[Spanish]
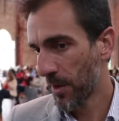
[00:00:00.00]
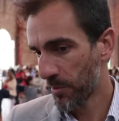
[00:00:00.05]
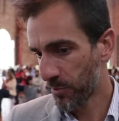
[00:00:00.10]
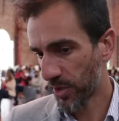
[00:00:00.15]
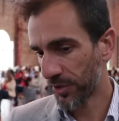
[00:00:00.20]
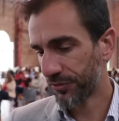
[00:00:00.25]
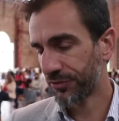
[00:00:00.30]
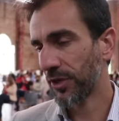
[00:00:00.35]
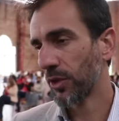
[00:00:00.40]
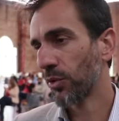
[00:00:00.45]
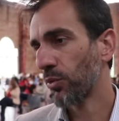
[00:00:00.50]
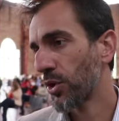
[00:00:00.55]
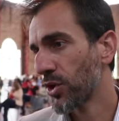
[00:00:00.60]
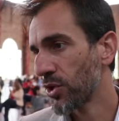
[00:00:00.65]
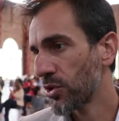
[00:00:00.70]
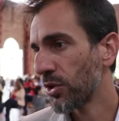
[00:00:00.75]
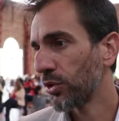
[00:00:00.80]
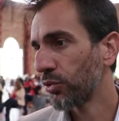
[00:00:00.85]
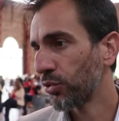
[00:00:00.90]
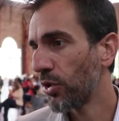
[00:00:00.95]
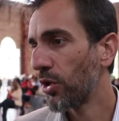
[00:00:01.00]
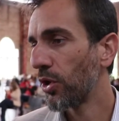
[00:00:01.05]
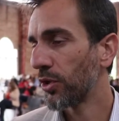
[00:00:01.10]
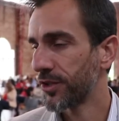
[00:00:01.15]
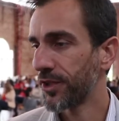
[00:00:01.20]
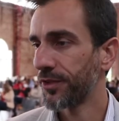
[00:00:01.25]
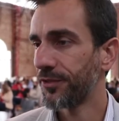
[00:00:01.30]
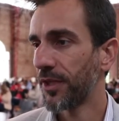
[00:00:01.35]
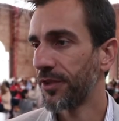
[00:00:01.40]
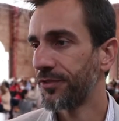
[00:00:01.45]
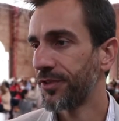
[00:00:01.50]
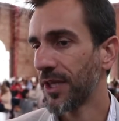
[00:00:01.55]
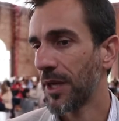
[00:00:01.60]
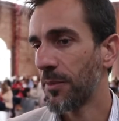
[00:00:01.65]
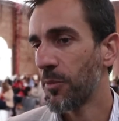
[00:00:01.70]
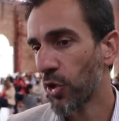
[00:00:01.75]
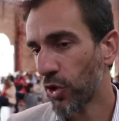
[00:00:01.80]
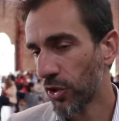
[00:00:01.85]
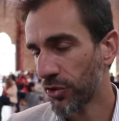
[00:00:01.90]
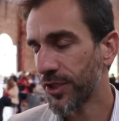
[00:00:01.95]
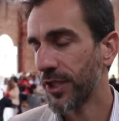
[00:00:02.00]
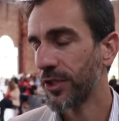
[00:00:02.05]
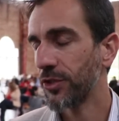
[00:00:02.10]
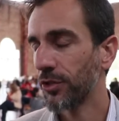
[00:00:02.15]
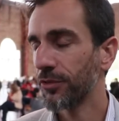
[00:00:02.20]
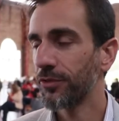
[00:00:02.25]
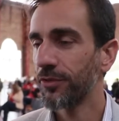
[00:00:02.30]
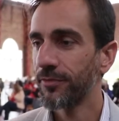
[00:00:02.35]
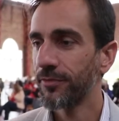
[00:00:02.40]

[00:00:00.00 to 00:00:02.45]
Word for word: puedan ser dueños de sus lotes. Así que muy contentos.